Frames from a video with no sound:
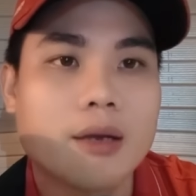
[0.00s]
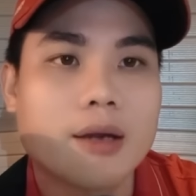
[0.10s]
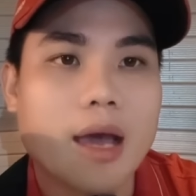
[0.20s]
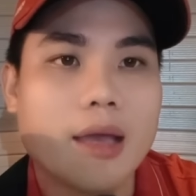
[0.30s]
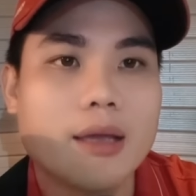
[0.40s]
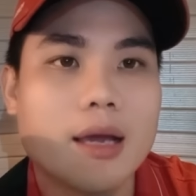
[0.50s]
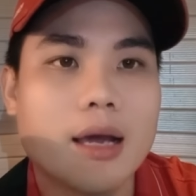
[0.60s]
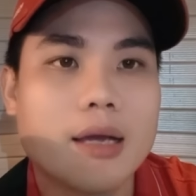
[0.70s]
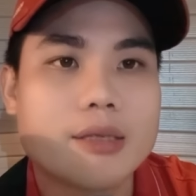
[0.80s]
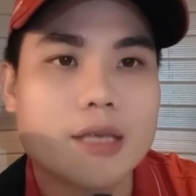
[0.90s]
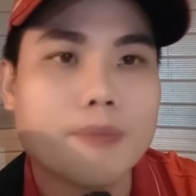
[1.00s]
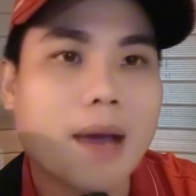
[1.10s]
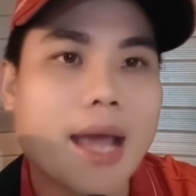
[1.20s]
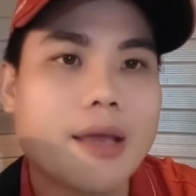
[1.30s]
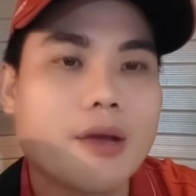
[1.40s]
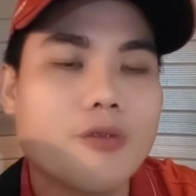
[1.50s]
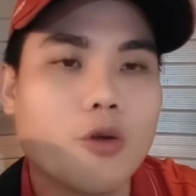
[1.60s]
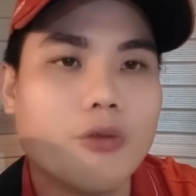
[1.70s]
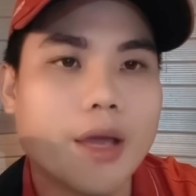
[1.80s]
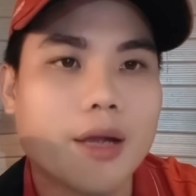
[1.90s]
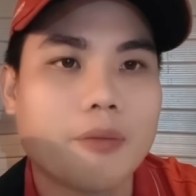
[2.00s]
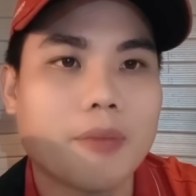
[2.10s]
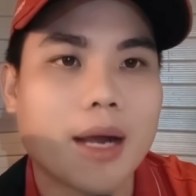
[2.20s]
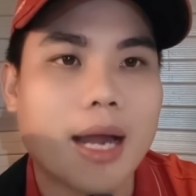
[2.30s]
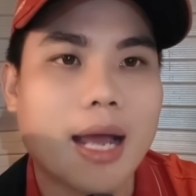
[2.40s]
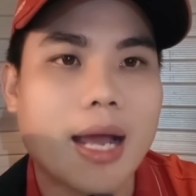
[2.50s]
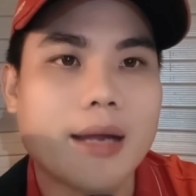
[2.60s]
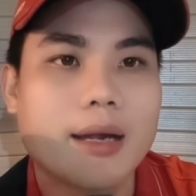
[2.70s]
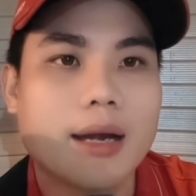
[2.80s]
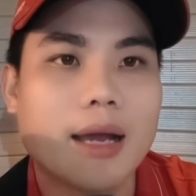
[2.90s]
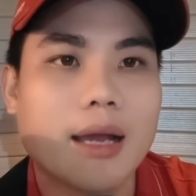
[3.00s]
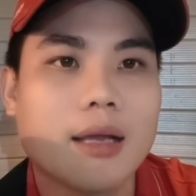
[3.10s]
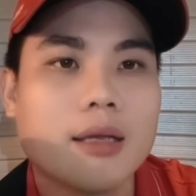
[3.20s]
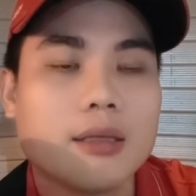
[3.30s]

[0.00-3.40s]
để uh, trình bày cái vụ việc mà là anh uh,